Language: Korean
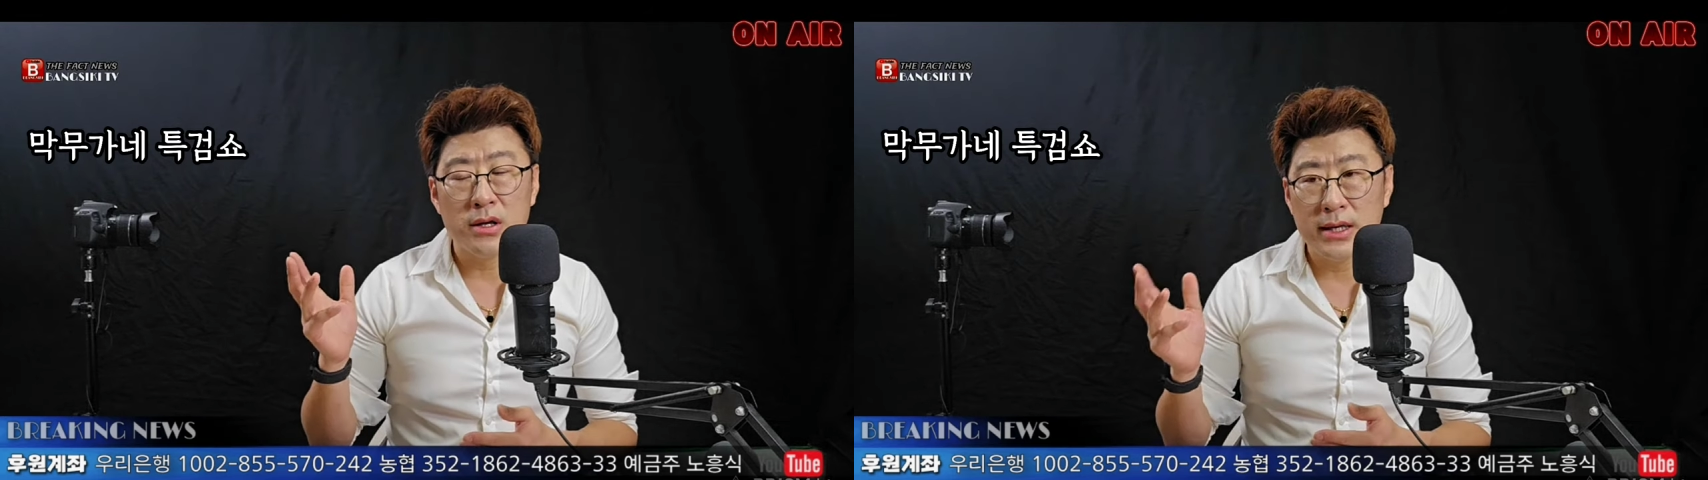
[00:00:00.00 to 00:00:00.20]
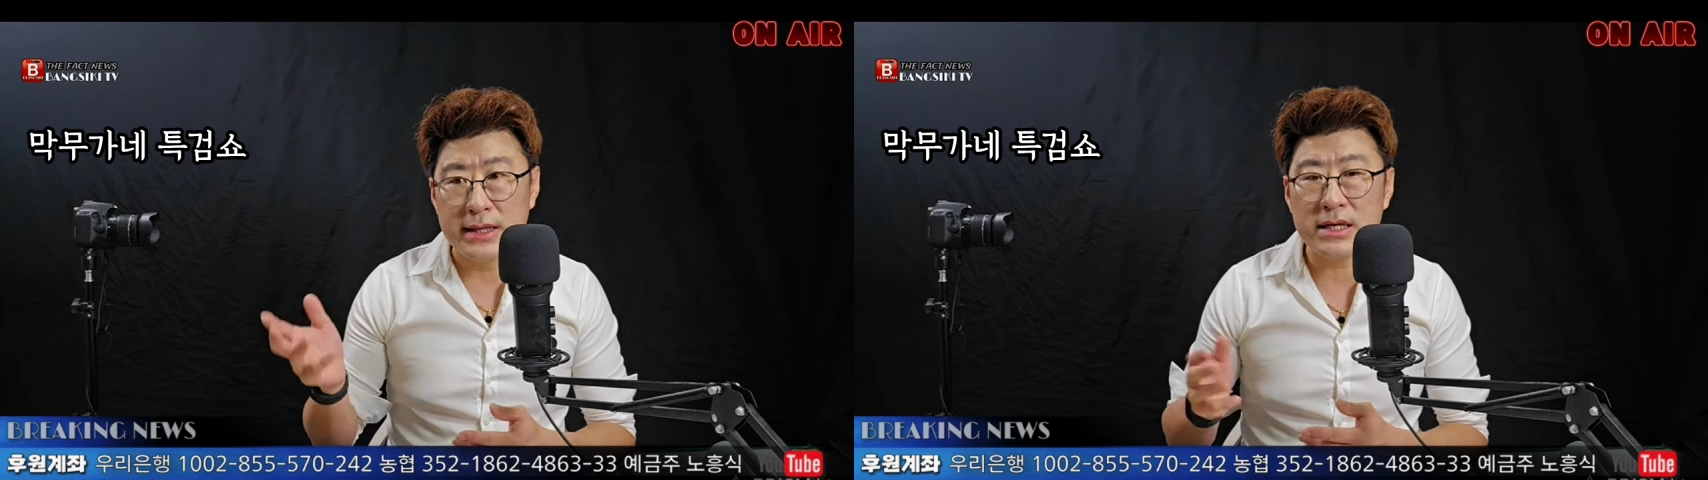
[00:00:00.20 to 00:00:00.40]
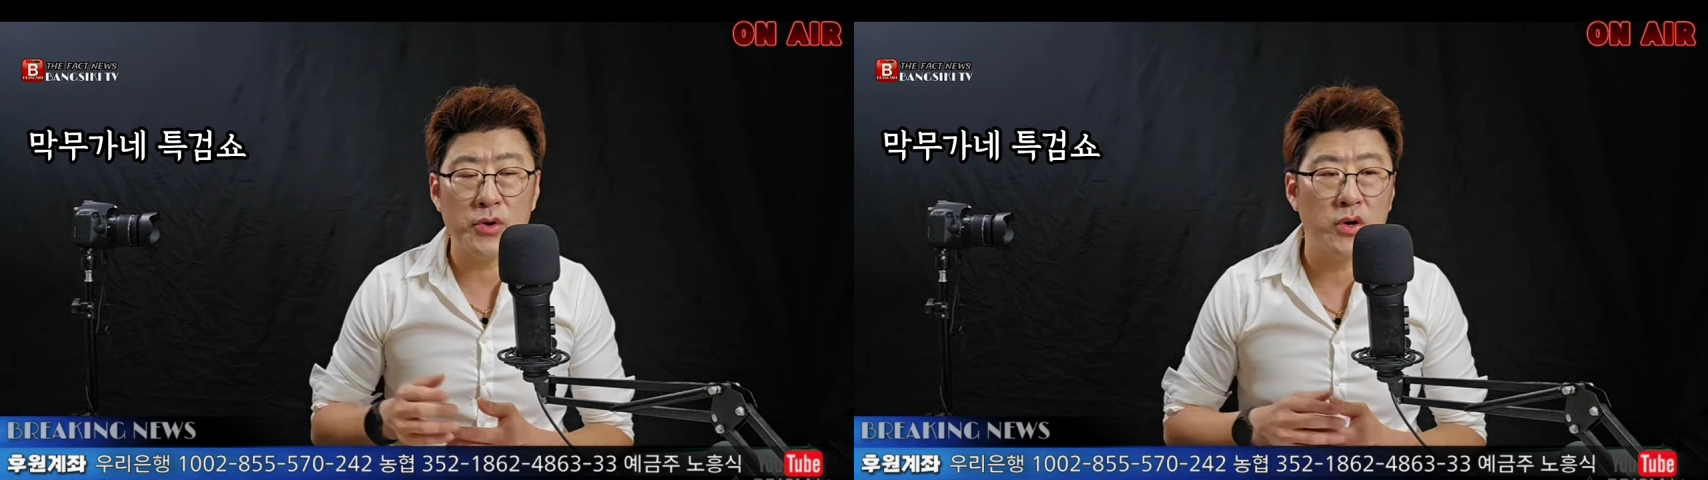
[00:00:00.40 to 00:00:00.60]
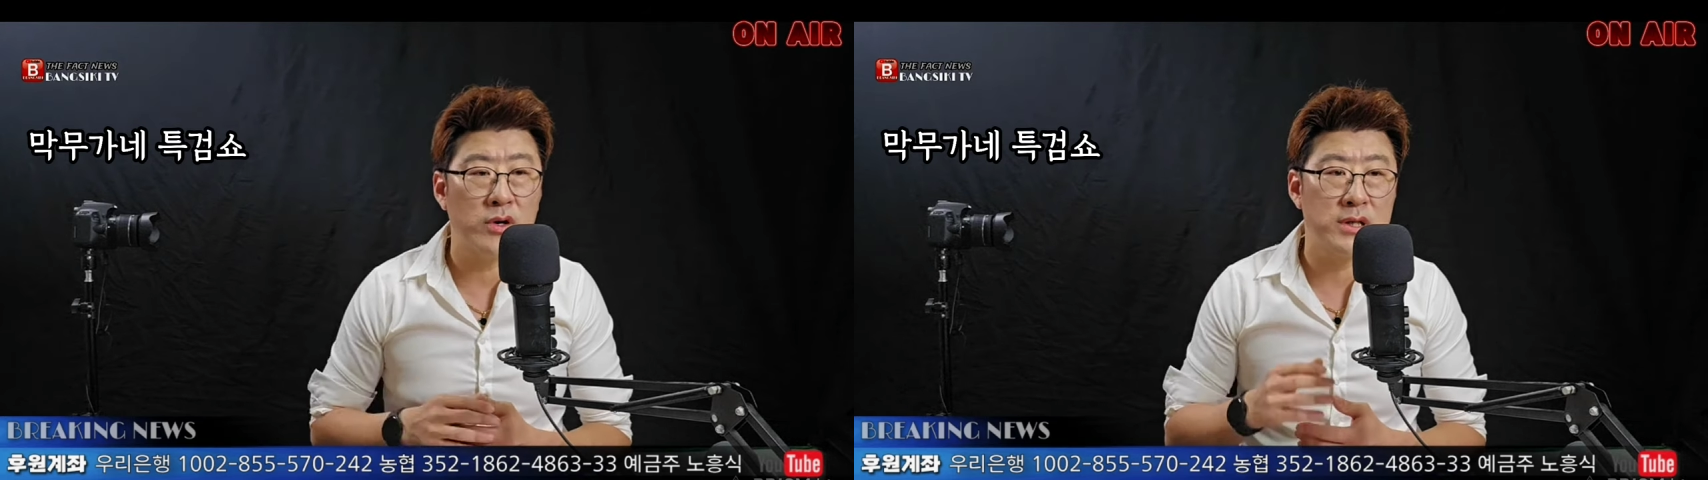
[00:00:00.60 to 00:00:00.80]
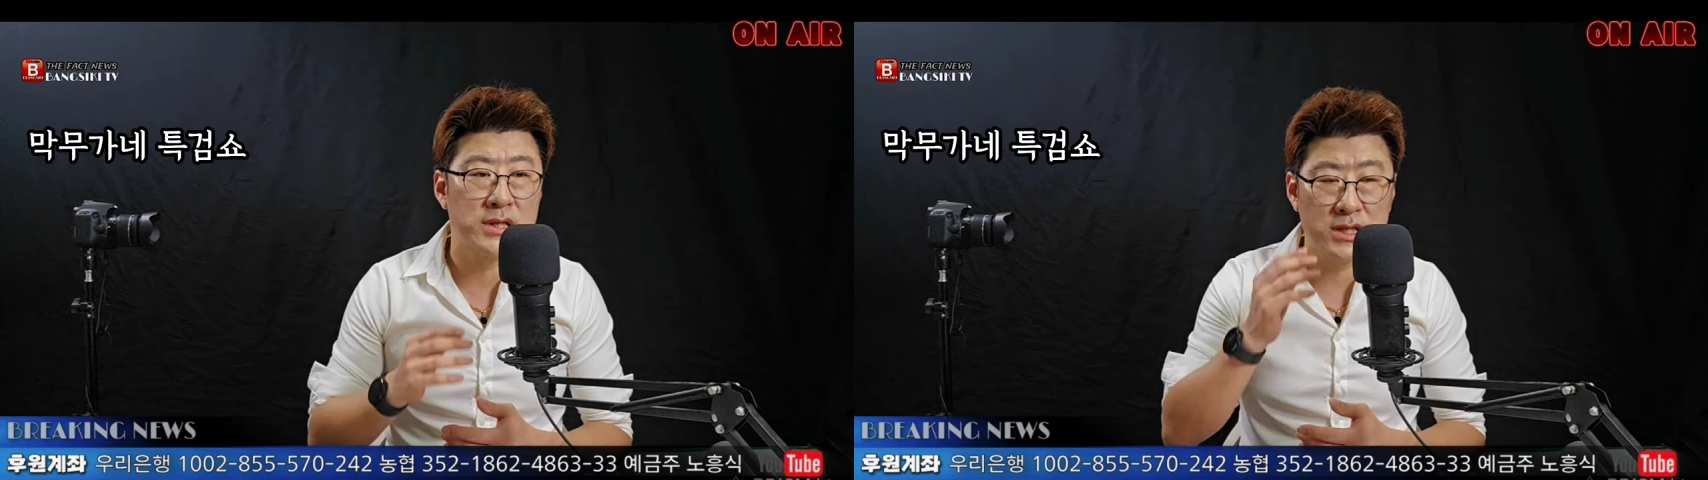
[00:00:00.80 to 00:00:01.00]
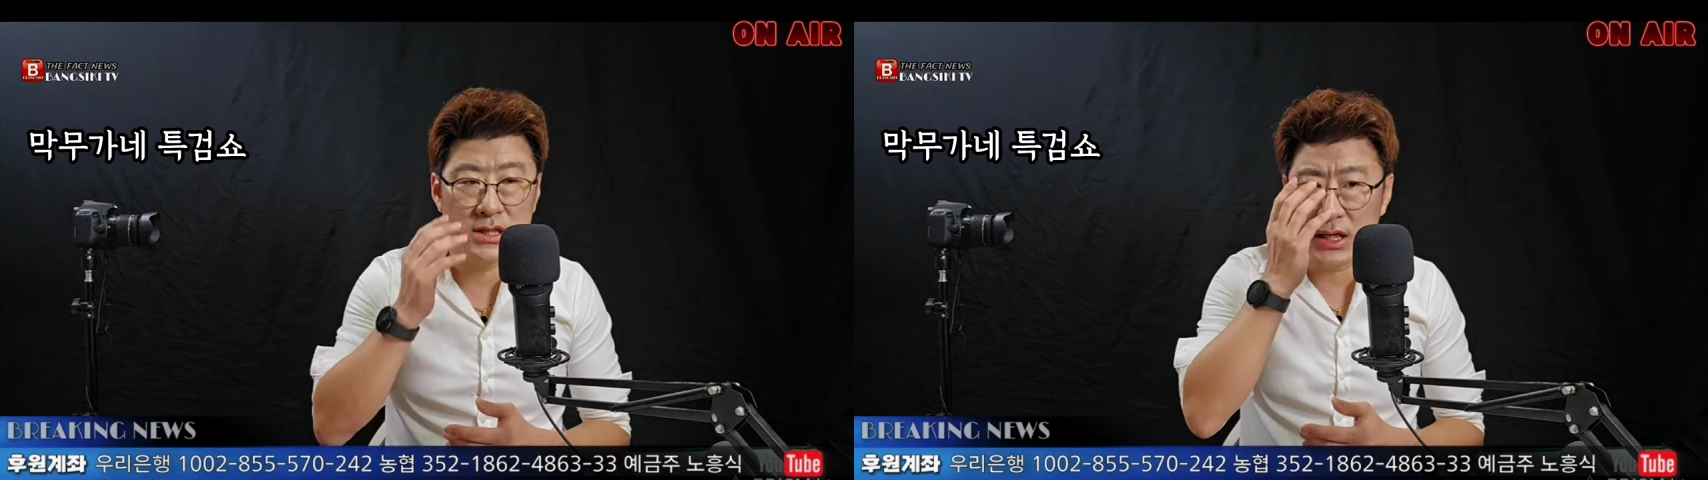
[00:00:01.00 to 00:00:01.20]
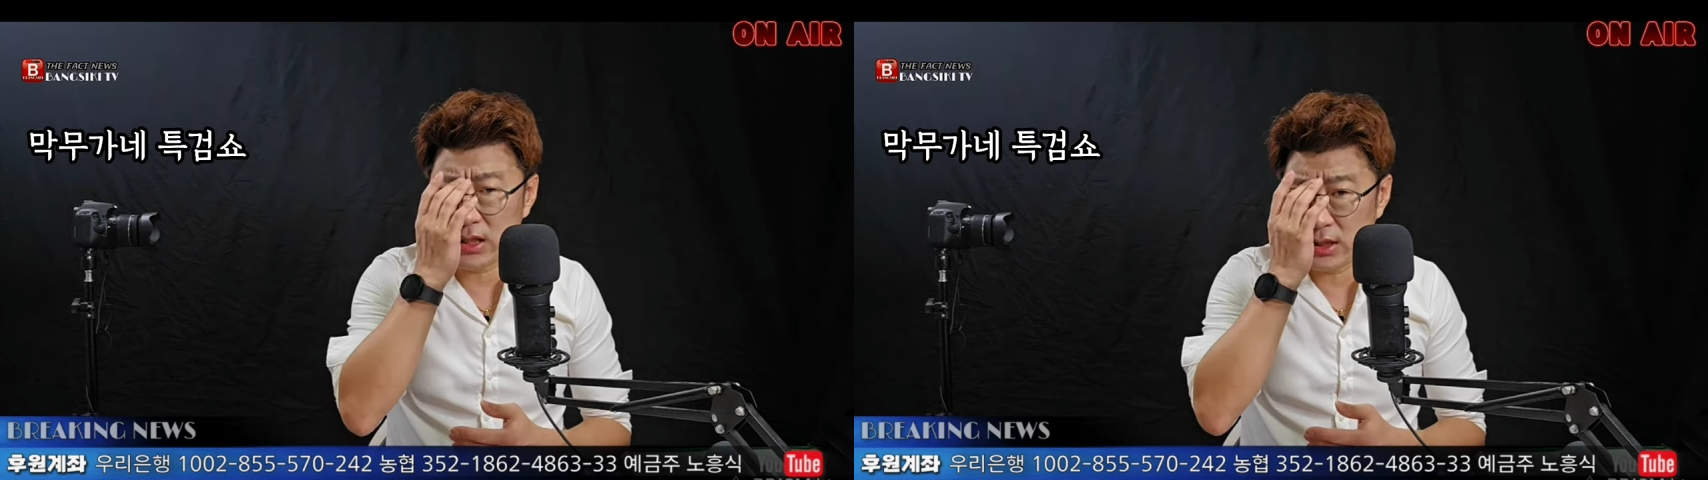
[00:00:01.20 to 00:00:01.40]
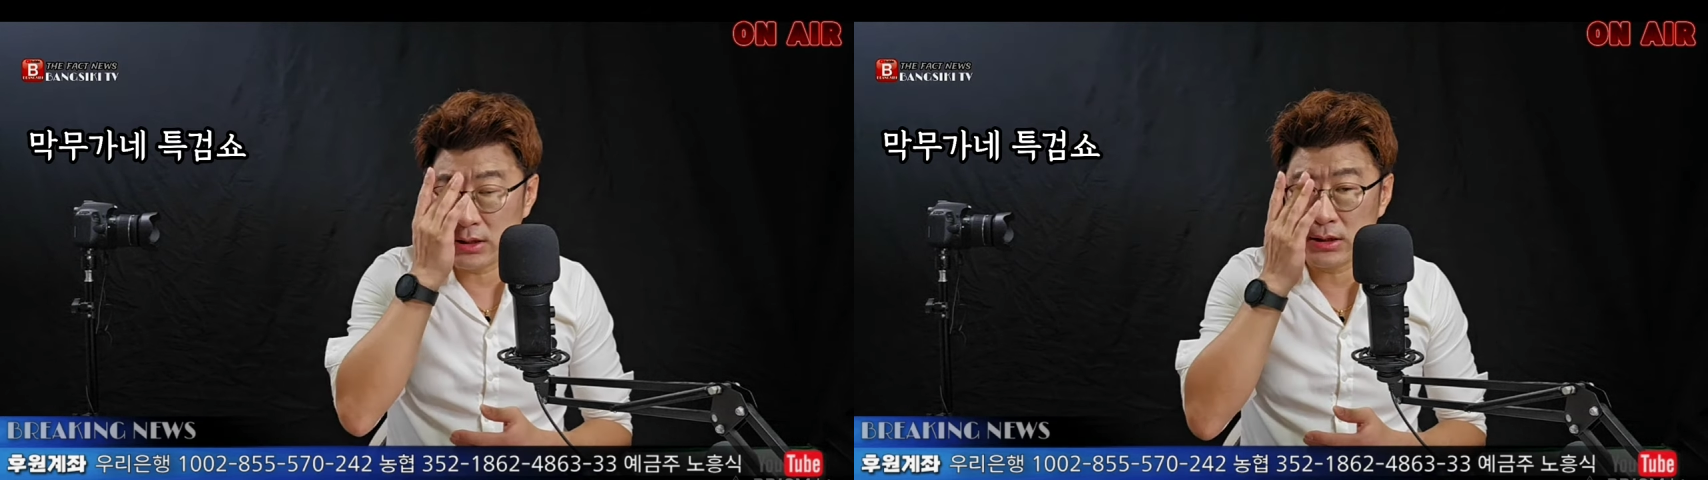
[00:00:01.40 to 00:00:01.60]
이재명을
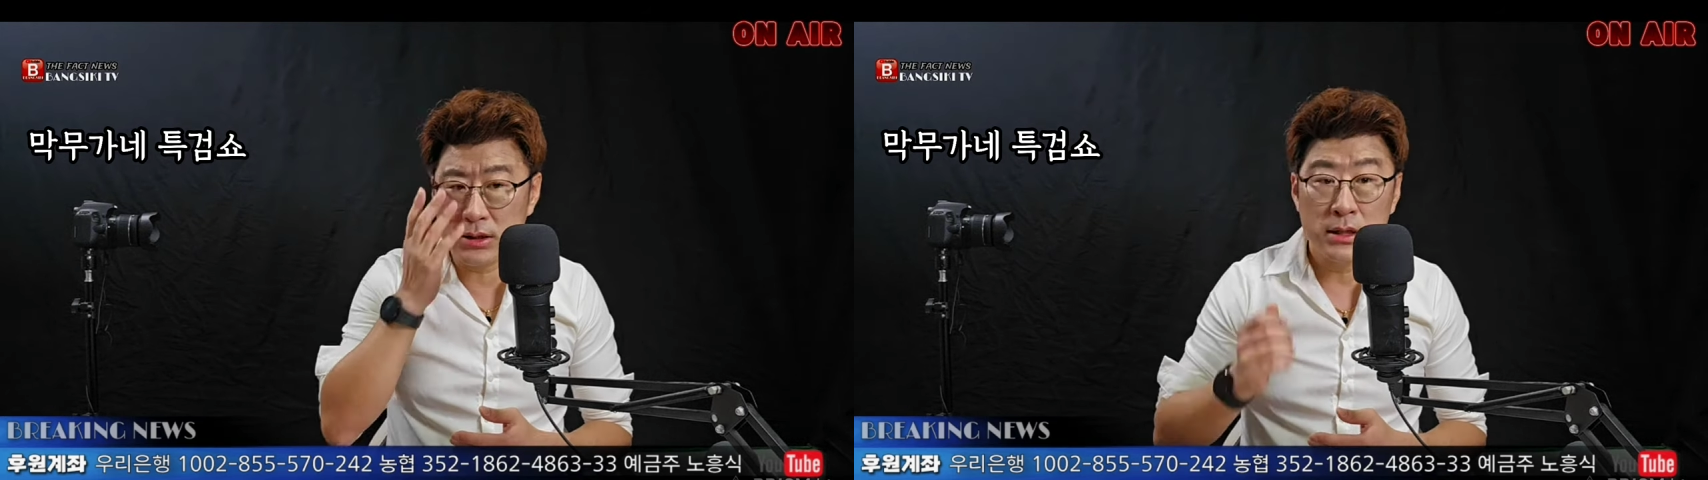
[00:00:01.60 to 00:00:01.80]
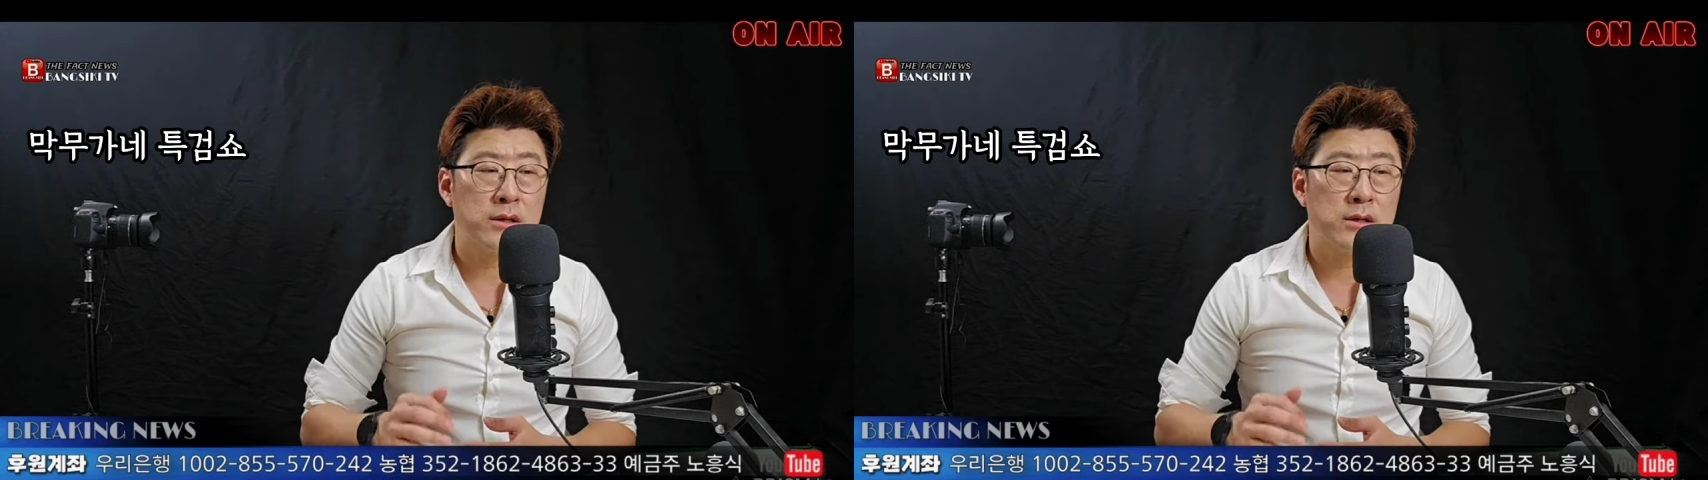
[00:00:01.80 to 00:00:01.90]
지지하는